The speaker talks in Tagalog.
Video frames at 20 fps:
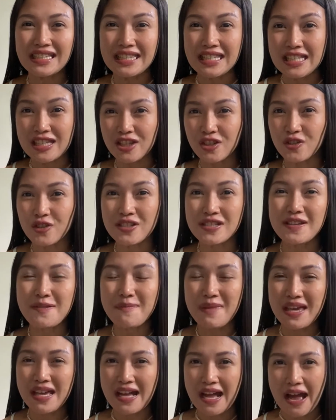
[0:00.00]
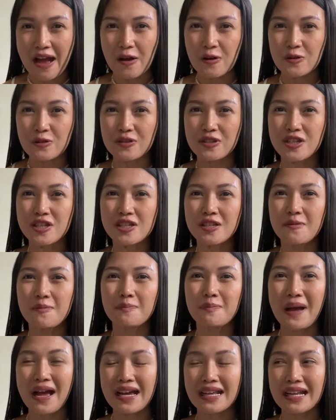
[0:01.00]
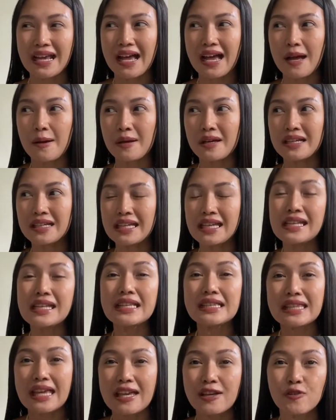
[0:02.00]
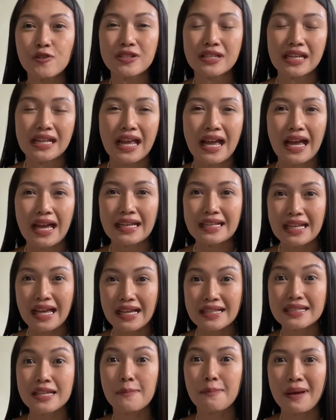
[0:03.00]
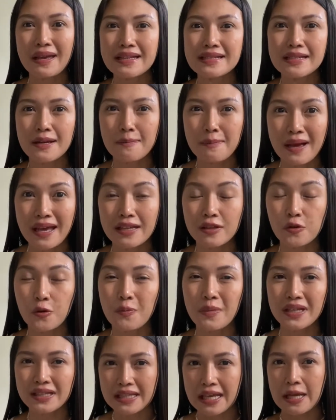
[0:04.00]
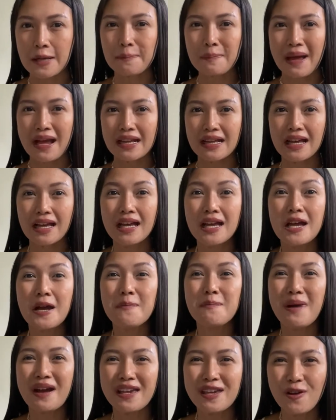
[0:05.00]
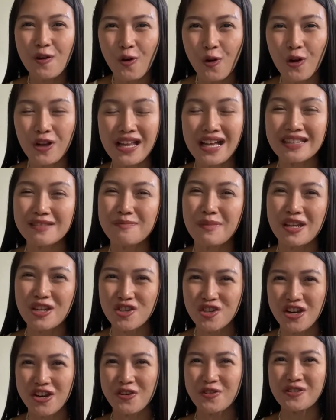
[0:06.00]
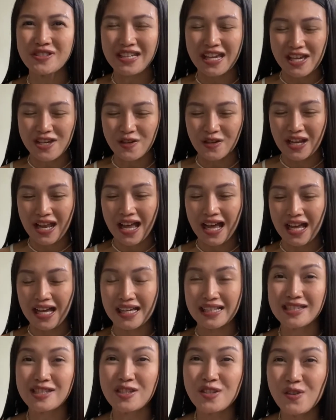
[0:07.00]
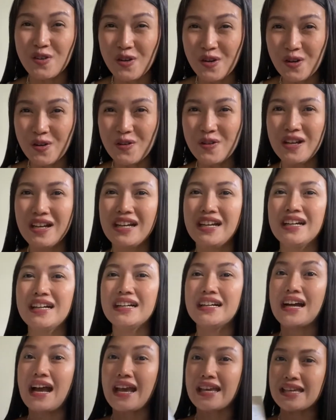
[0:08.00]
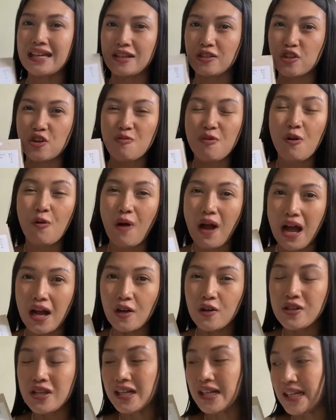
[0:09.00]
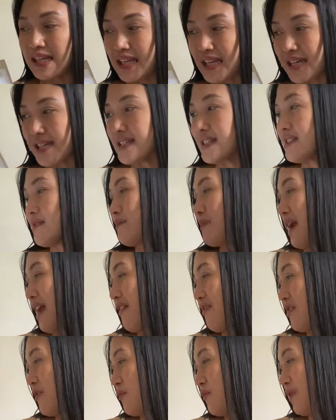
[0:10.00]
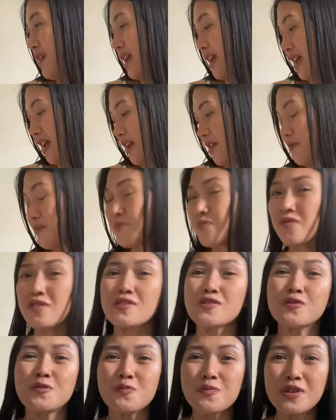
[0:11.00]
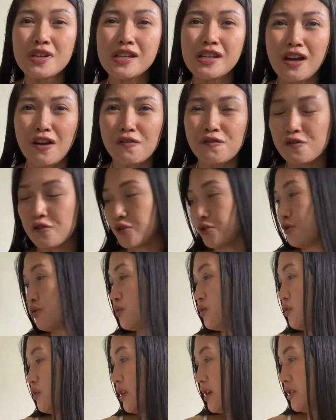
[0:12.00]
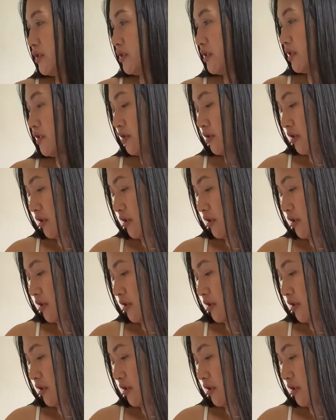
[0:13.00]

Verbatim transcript: dito sa may couch para hinintay ko sila na sabay-sabay dumating para ma-haul at ma-share ko sa inyong lahat. So, ayan, gumawa ako ng list, by the way super love ko tong ano na to,